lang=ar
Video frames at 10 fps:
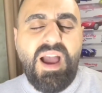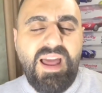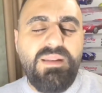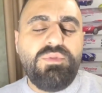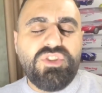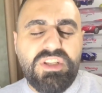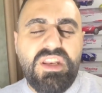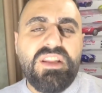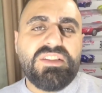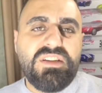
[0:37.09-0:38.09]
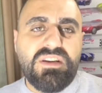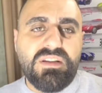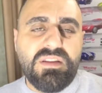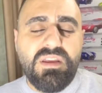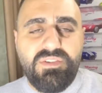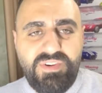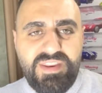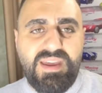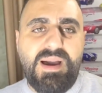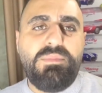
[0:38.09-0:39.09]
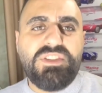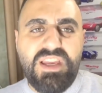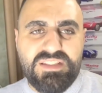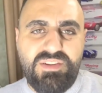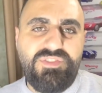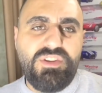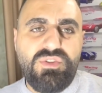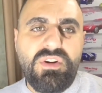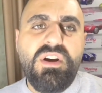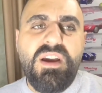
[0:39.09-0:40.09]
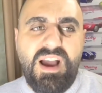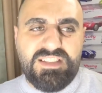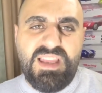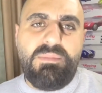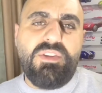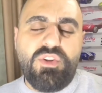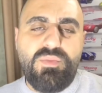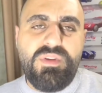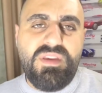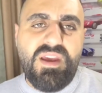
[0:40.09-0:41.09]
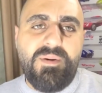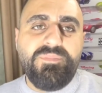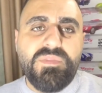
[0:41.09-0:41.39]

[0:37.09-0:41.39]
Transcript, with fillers: عن المشكله اللي صارت فانا عم بجهز الفيديو عشان ابعث لهم اياه